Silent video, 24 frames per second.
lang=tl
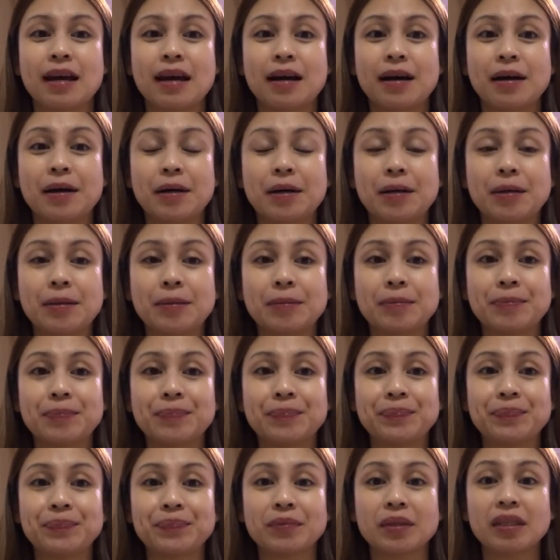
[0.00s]

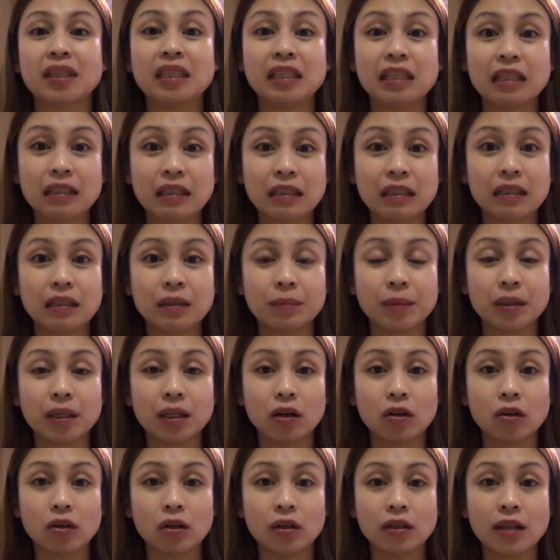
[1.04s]
Um, hindi din naman
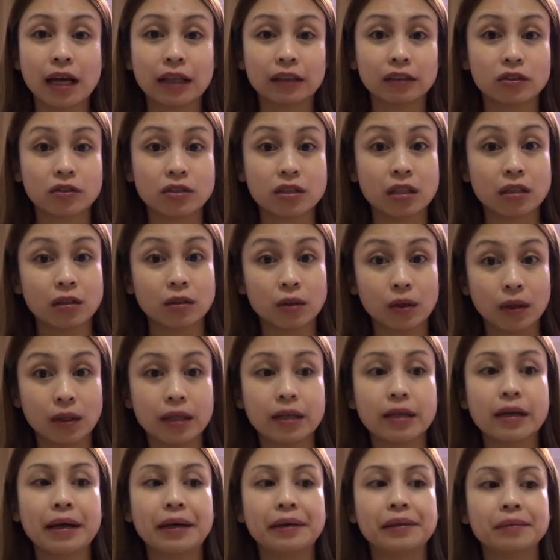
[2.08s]
ako lactose
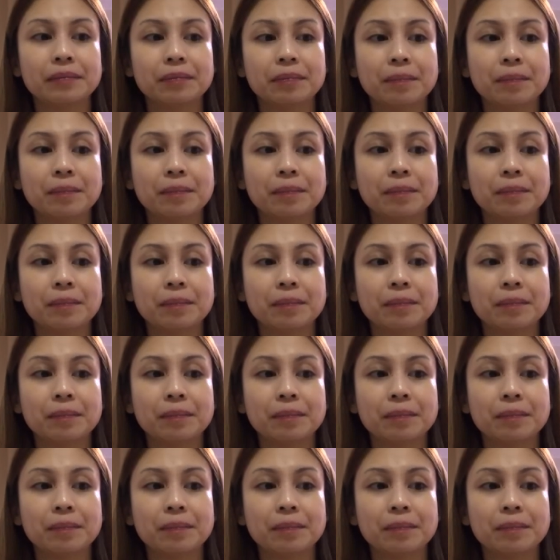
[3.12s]
intolerant,